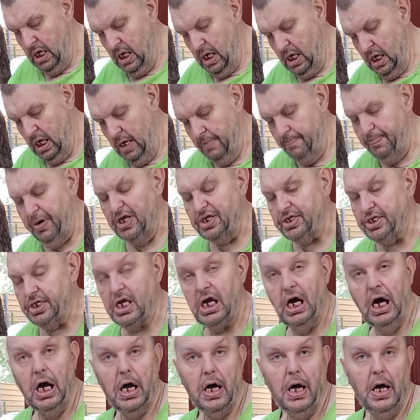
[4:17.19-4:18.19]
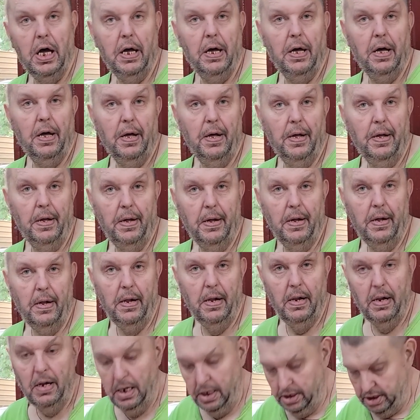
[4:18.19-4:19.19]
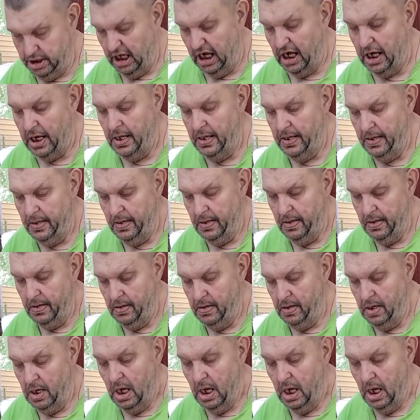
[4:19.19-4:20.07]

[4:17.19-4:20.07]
E, pestka. Pestka. Tak. No.